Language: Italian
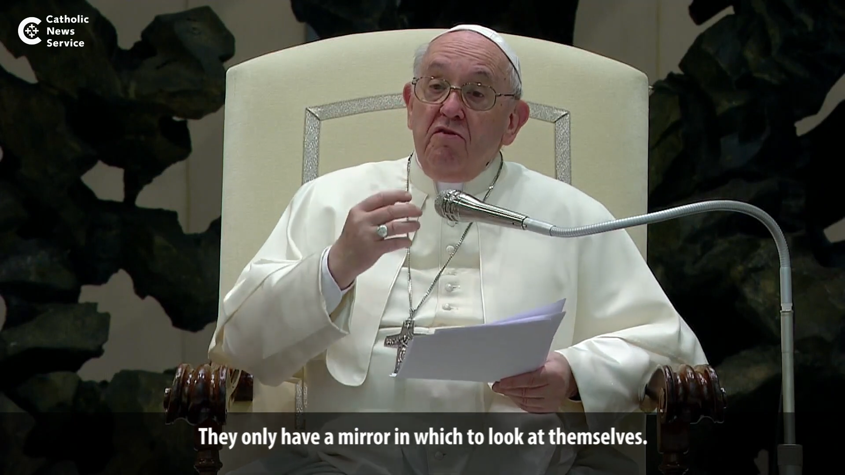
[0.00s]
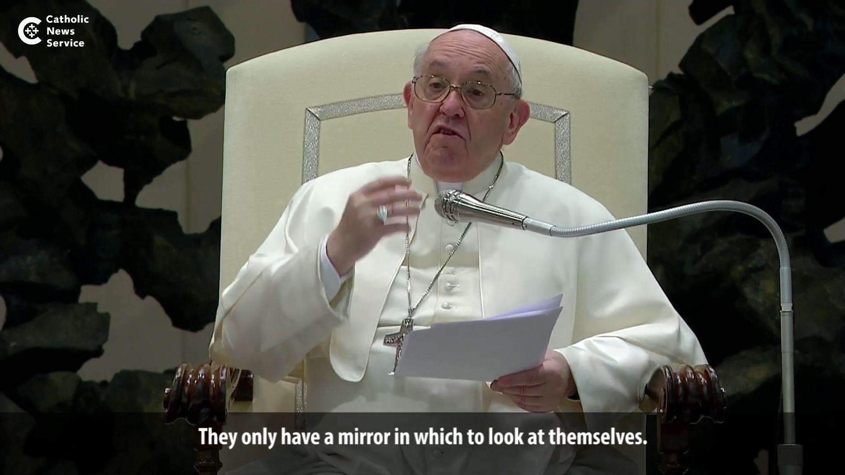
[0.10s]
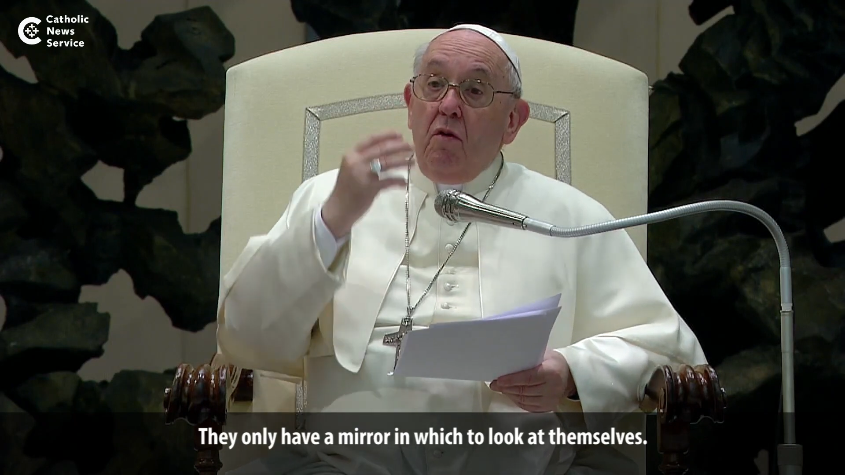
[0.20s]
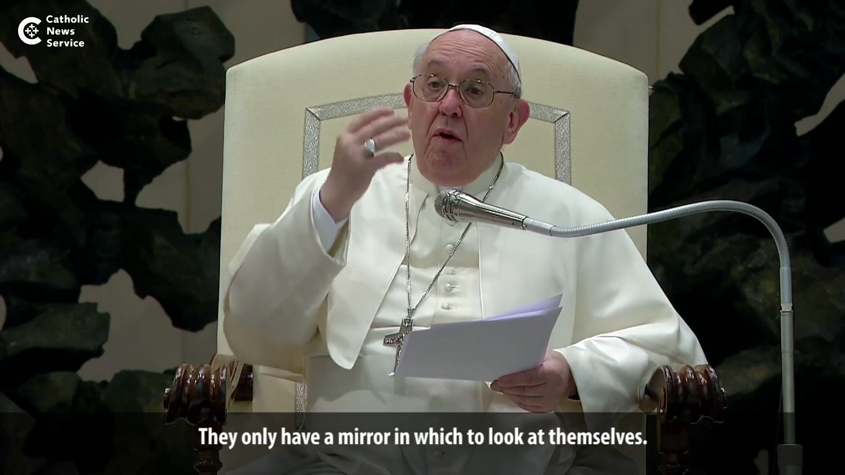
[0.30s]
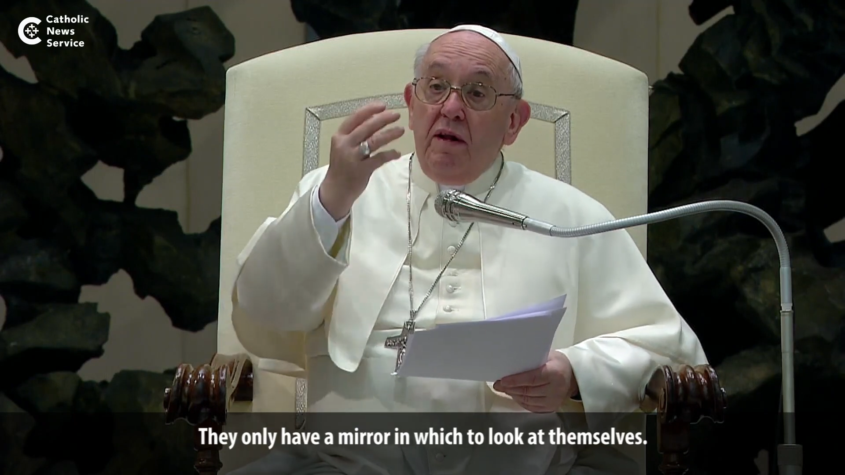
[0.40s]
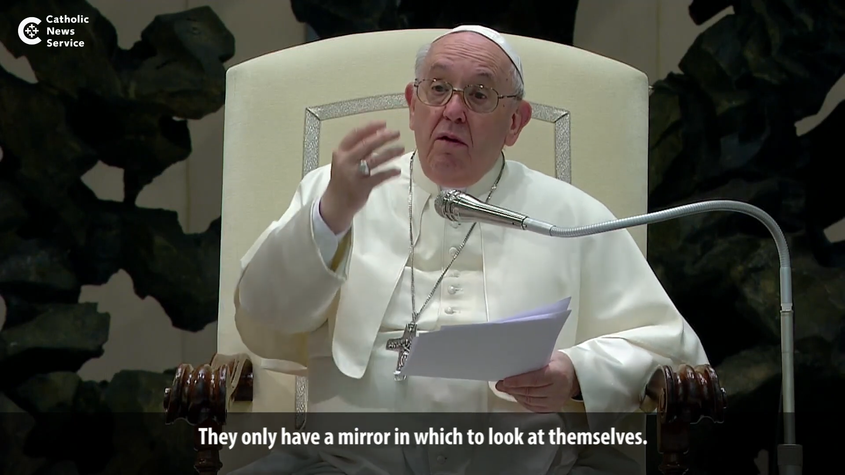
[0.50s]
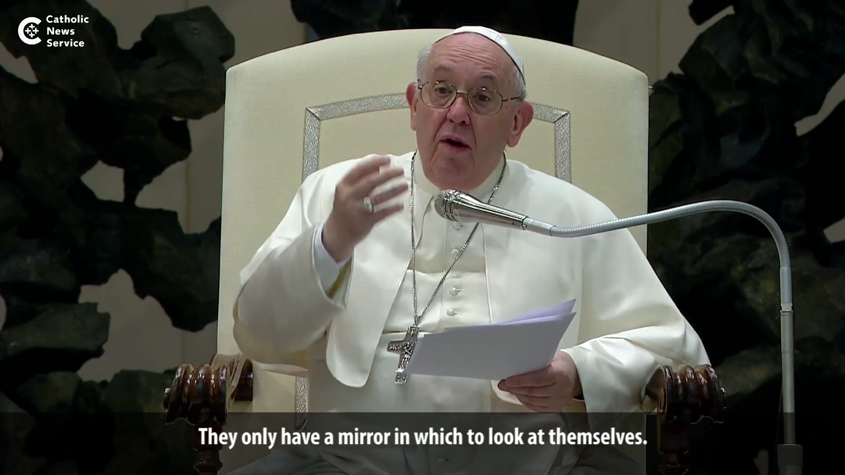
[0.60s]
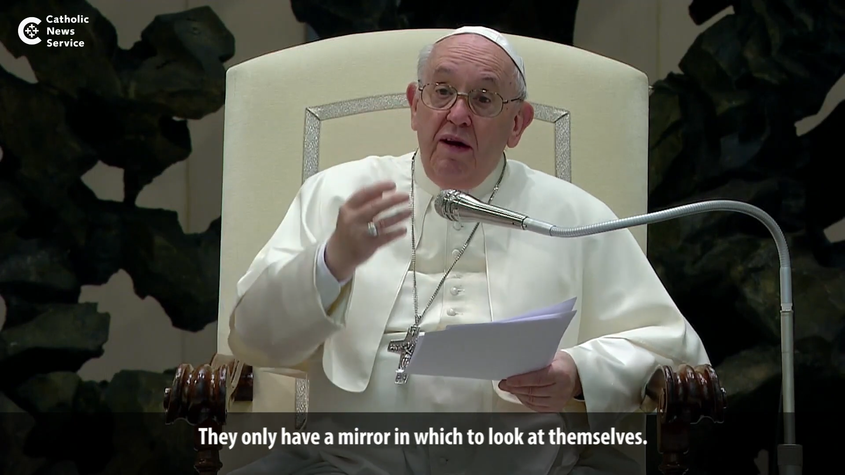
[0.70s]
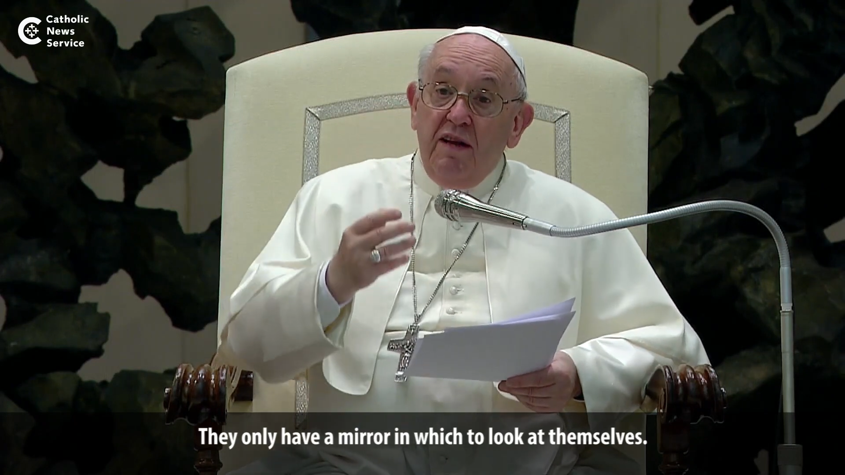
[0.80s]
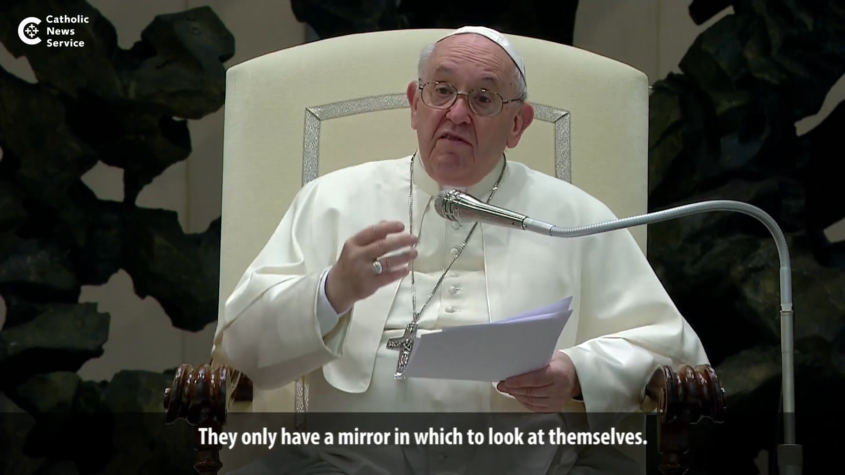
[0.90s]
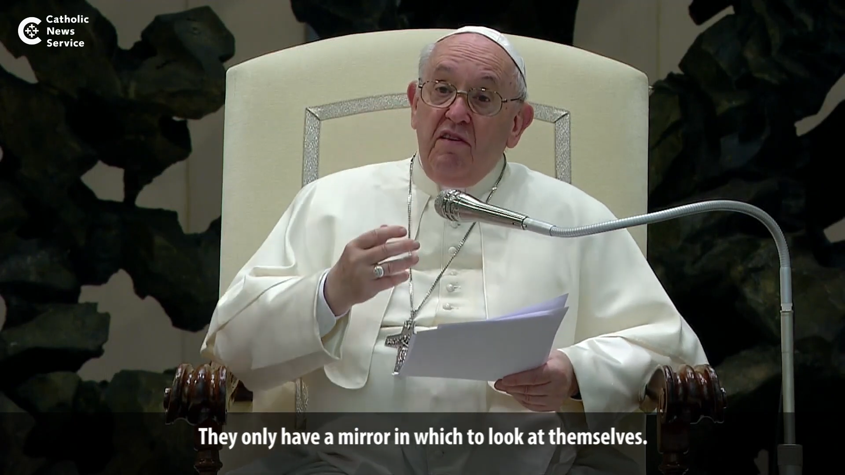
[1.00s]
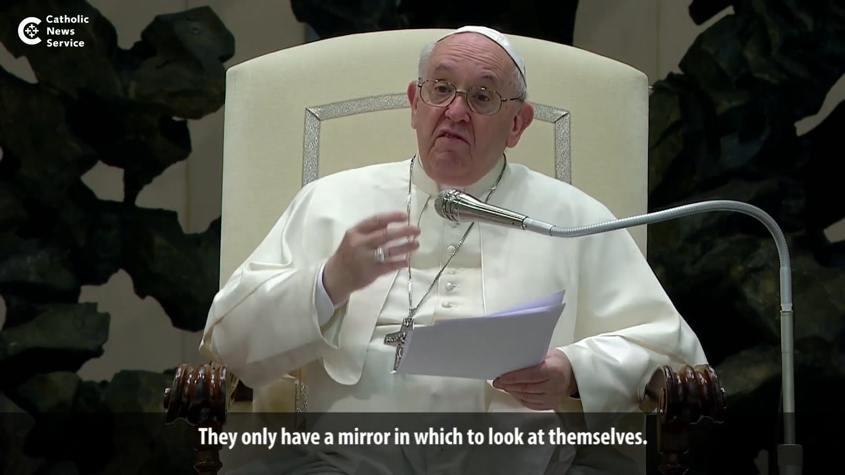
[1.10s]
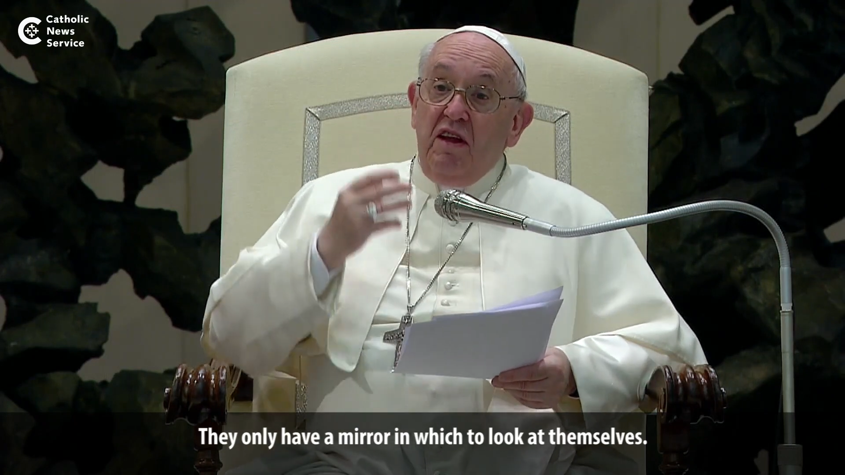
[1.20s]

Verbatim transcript: si guarda, guarda se